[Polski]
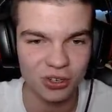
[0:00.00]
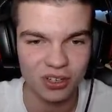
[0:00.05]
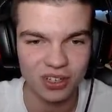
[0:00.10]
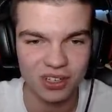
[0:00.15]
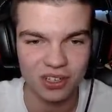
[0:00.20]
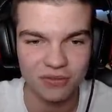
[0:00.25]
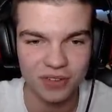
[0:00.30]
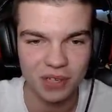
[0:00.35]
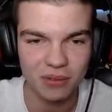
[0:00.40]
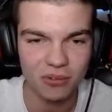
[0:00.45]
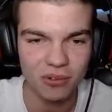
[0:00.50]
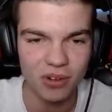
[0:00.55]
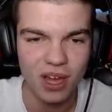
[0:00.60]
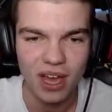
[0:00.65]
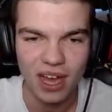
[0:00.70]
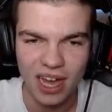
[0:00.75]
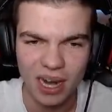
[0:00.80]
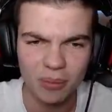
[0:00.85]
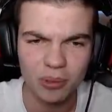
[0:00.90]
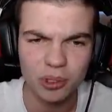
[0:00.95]
ogląda filmu,
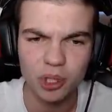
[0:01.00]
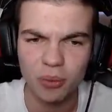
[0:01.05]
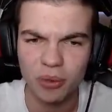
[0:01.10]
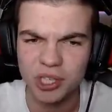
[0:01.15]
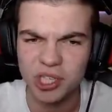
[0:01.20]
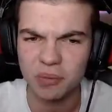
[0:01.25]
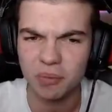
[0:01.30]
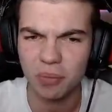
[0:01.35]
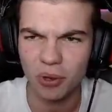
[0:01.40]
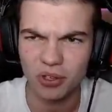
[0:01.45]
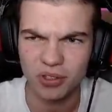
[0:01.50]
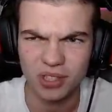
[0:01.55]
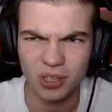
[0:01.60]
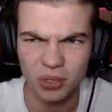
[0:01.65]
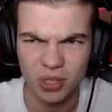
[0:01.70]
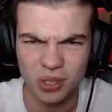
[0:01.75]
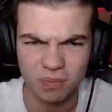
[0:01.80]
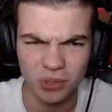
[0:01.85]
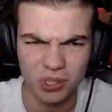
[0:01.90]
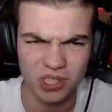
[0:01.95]
albo to będzie po,
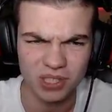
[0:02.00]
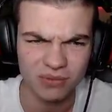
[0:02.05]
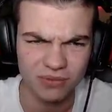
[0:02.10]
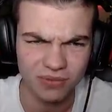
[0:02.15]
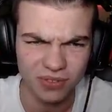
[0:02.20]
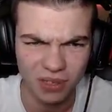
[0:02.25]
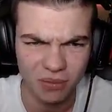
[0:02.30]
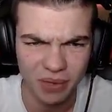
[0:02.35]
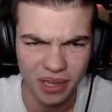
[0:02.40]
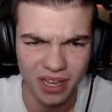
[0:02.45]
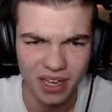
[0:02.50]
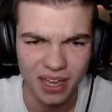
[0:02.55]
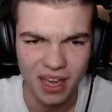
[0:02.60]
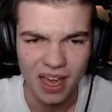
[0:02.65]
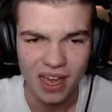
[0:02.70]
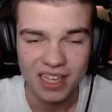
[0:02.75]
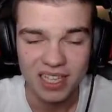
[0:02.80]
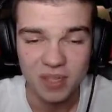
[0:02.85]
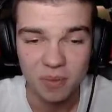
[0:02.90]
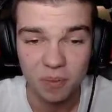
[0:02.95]
to, po tym filmie,
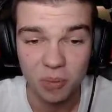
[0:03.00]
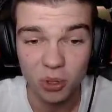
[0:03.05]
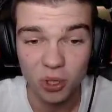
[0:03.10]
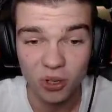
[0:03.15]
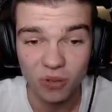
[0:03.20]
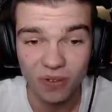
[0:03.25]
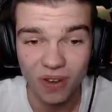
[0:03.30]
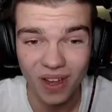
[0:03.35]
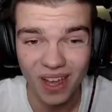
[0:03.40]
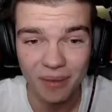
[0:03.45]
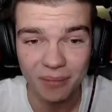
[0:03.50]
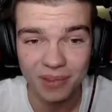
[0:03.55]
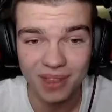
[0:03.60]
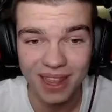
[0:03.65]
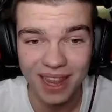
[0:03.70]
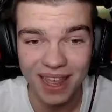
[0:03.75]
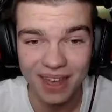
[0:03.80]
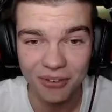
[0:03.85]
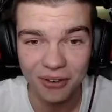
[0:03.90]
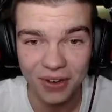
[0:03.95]
zbudowałem
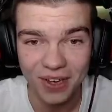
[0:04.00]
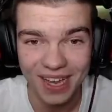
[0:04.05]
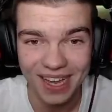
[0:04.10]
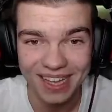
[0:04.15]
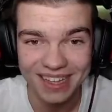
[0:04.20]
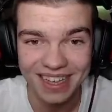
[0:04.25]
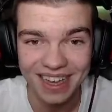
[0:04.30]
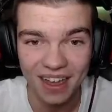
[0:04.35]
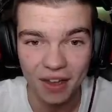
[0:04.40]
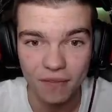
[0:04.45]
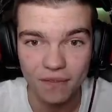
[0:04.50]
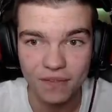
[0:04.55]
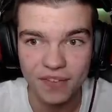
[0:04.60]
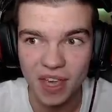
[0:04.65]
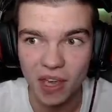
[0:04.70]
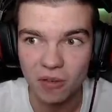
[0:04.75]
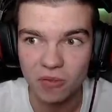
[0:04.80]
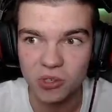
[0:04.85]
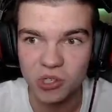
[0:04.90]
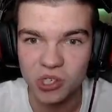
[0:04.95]
dla Wojana
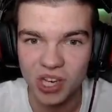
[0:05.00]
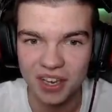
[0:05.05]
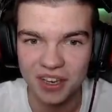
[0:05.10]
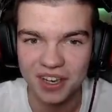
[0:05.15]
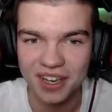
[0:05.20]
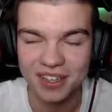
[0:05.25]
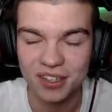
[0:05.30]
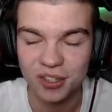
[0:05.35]
więzienie.